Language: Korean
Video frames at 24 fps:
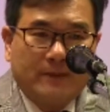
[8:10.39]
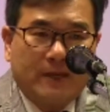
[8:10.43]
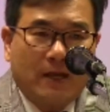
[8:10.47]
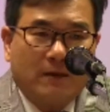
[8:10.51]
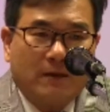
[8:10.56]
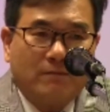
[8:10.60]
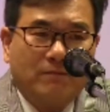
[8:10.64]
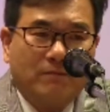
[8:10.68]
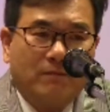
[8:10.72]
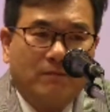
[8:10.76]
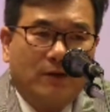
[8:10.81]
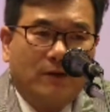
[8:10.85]

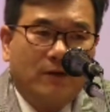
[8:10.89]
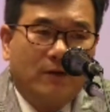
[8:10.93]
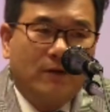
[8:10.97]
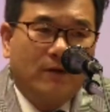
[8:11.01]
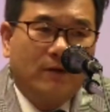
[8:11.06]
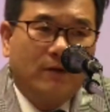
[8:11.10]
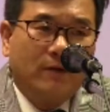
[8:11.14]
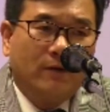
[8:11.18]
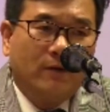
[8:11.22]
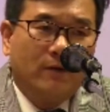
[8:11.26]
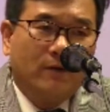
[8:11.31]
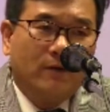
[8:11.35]

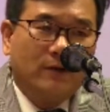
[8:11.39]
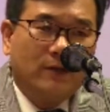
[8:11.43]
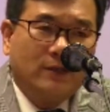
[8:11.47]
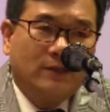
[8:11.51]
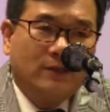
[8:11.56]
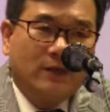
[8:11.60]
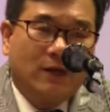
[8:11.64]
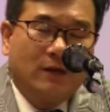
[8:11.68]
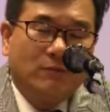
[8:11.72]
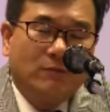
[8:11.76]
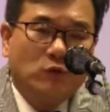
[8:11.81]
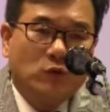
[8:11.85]

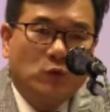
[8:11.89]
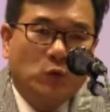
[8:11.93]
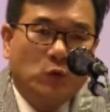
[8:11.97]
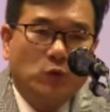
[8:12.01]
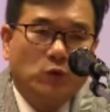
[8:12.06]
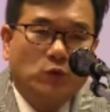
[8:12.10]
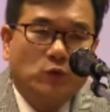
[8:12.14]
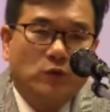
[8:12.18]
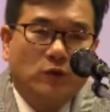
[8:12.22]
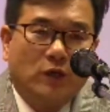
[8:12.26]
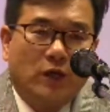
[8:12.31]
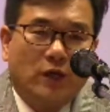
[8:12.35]
생명이 참
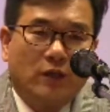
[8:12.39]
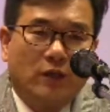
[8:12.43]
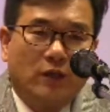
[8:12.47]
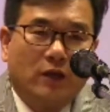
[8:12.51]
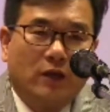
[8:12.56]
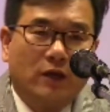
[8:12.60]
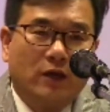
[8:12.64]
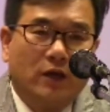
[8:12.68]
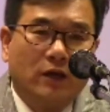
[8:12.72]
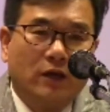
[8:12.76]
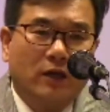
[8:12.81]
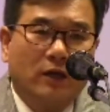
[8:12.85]

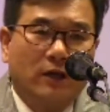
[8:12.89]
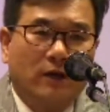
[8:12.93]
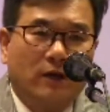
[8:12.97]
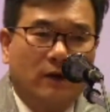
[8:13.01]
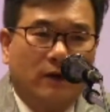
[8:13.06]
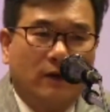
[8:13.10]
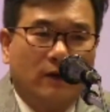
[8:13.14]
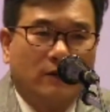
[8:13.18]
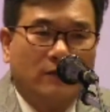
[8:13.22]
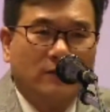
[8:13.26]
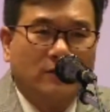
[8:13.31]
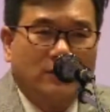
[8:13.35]
소중한데
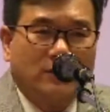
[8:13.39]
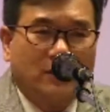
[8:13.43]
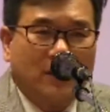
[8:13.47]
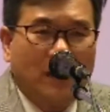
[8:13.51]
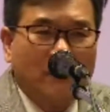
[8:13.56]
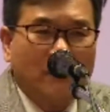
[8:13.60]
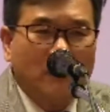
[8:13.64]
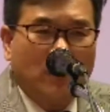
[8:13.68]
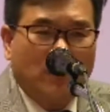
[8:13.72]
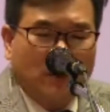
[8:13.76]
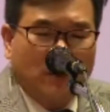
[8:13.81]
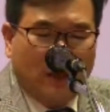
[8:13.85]
그
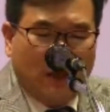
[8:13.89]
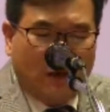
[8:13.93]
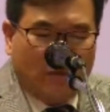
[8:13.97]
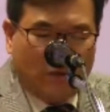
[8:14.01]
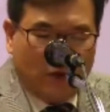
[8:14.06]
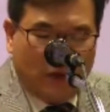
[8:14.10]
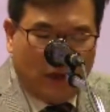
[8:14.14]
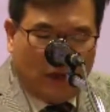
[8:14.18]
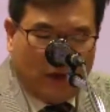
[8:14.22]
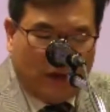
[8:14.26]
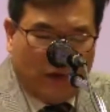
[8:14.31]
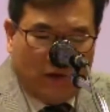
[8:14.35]
체면
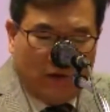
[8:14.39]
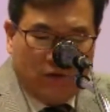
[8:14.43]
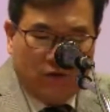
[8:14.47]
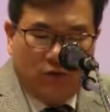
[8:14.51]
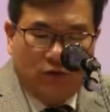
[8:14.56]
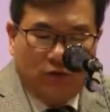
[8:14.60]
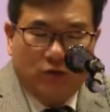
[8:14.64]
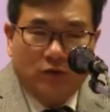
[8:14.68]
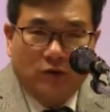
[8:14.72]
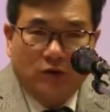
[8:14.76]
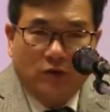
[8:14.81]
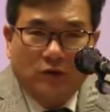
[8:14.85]
때문에
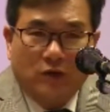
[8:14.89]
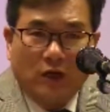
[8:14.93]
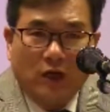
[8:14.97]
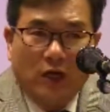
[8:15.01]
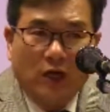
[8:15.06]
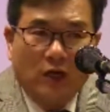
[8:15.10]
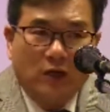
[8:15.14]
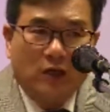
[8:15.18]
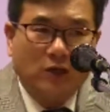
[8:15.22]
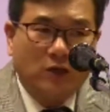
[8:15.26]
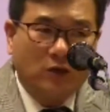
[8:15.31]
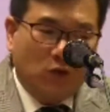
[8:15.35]
결국은
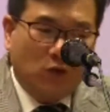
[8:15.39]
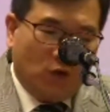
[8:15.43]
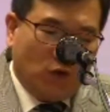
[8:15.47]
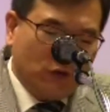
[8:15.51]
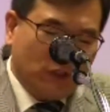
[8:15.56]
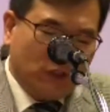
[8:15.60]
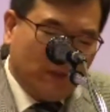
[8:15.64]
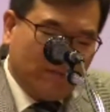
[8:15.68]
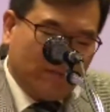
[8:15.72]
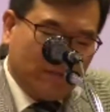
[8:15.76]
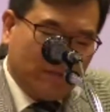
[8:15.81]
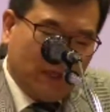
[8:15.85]
그
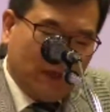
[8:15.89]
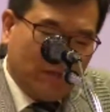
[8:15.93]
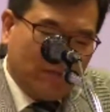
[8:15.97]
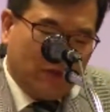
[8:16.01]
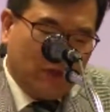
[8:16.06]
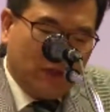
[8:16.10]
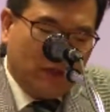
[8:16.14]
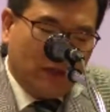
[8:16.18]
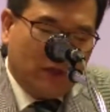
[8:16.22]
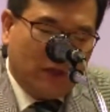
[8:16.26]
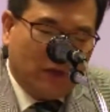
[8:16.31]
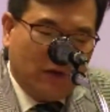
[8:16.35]
고집
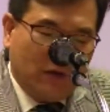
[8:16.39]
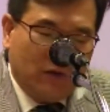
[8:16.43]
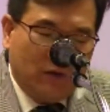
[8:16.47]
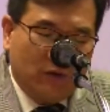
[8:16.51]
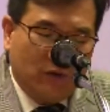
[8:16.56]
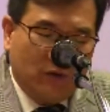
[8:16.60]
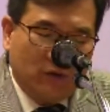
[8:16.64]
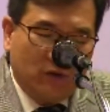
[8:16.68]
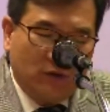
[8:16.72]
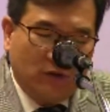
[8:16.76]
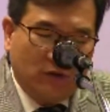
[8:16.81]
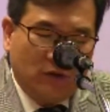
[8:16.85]
때문에
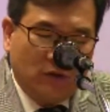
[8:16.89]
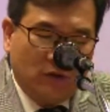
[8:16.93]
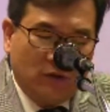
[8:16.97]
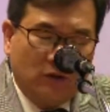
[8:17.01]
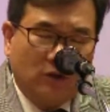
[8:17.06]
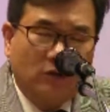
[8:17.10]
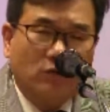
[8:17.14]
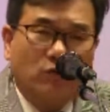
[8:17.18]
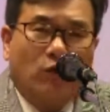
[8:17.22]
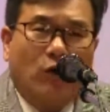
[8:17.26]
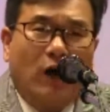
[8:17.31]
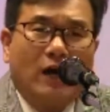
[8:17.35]
결국은
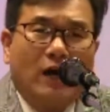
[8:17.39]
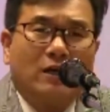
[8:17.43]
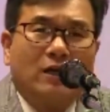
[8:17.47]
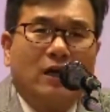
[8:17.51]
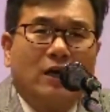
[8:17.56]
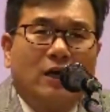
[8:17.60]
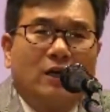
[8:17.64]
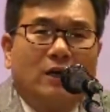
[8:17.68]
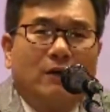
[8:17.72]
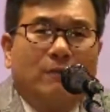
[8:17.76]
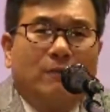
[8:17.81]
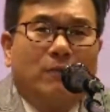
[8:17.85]
그
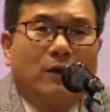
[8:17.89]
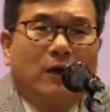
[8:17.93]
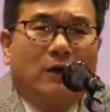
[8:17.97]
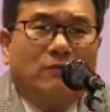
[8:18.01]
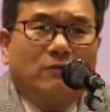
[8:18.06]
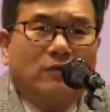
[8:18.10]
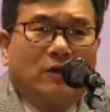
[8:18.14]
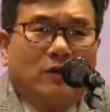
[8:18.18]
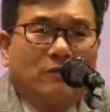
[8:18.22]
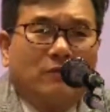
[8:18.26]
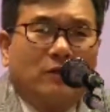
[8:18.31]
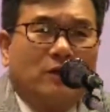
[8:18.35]
완강한
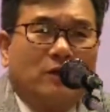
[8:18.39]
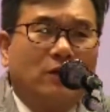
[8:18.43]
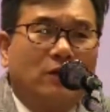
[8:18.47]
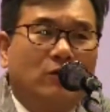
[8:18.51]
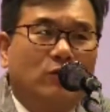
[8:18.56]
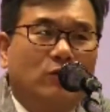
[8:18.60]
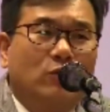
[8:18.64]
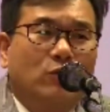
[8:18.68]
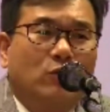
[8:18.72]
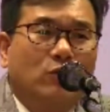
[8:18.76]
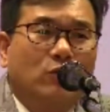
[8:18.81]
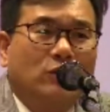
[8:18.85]
마음 때문에
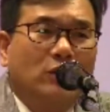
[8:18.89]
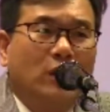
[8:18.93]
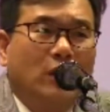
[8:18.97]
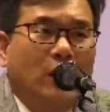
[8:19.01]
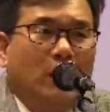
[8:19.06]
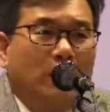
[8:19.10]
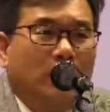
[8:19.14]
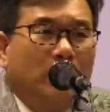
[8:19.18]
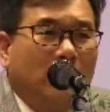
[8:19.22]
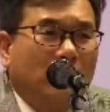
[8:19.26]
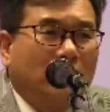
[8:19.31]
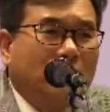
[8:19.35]
결국은
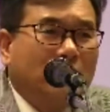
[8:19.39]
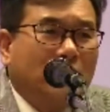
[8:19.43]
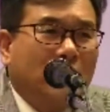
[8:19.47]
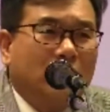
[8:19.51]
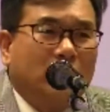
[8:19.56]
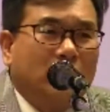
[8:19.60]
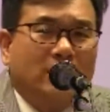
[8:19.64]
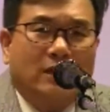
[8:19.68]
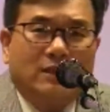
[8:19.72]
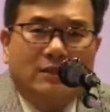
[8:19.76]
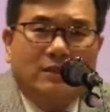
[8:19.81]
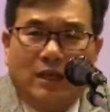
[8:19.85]

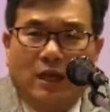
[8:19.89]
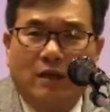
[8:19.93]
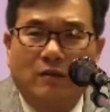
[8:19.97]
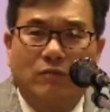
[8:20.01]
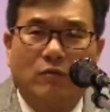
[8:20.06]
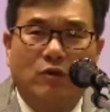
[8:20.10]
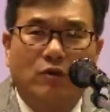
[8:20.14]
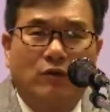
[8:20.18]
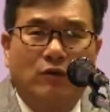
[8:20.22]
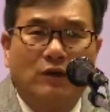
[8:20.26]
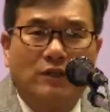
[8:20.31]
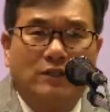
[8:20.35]
병사들의
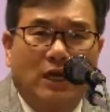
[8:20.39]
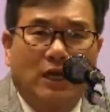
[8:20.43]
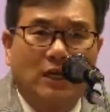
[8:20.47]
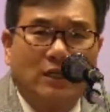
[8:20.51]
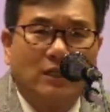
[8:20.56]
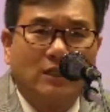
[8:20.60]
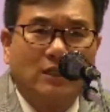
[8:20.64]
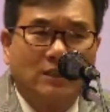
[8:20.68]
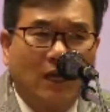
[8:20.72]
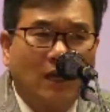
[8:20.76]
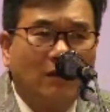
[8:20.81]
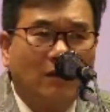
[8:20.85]
생명과
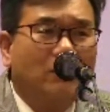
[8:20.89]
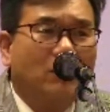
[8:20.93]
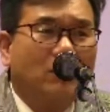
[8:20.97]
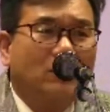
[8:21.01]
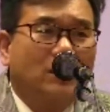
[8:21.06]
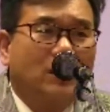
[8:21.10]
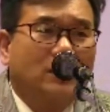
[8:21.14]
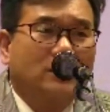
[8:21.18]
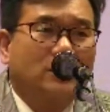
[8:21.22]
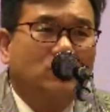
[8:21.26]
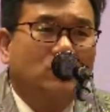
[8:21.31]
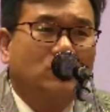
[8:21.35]
자기
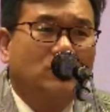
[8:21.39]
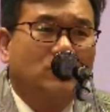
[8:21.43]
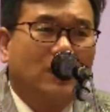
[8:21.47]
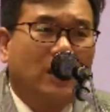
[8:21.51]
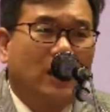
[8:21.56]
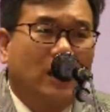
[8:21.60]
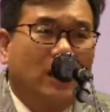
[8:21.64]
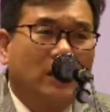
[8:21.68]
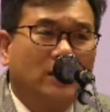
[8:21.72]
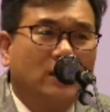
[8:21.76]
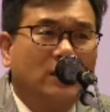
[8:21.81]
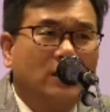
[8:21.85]
생명까지도
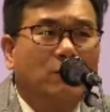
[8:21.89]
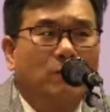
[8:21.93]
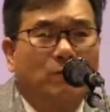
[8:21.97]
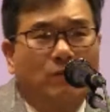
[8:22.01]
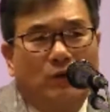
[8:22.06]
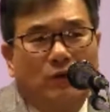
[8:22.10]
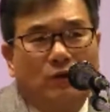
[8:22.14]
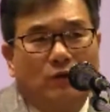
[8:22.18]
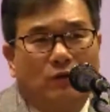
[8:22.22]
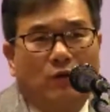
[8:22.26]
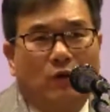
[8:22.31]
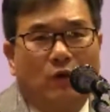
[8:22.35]
다
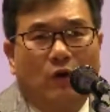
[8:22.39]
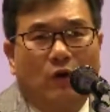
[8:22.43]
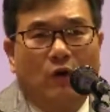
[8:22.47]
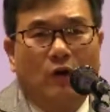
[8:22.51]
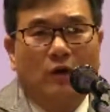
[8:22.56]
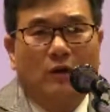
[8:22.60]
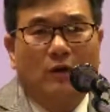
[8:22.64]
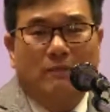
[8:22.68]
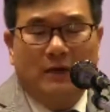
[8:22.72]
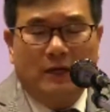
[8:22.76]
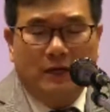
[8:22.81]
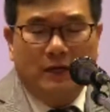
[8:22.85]
잃어버리고
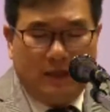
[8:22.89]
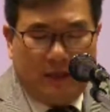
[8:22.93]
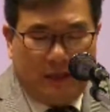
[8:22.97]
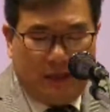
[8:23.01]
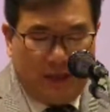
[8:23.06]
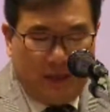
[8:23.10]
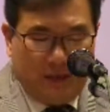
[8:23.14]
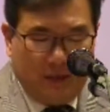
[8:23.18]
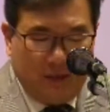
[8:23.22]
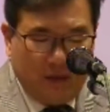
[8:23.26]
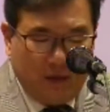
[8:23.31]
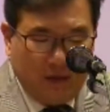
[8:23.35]

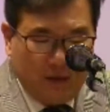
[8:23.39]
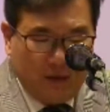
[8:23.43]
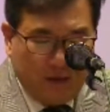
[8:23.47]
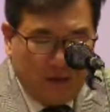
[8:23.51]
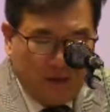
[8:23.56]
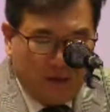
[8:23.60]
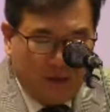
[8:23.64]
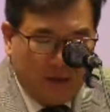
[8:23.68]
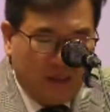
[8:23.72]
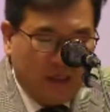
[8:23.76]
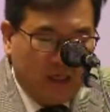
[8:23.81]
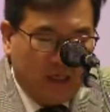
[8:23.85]
말았다는
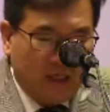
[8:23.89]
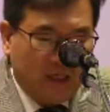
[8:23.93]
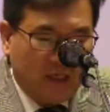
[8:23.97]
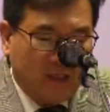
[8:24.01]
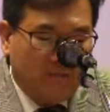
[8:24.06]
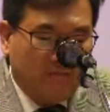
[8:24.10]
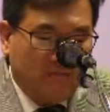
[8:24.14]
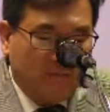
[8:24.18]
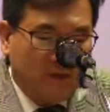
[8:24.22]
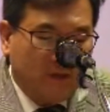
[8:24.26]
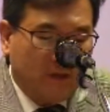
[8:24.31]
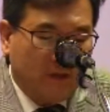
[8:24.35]

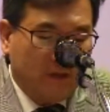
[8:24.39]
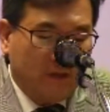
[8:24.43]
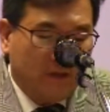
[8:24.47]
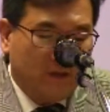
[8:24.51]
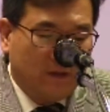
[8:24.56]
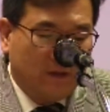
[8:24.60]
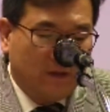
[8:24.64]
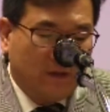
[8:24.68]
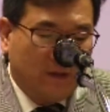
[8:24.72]
이야기입니다.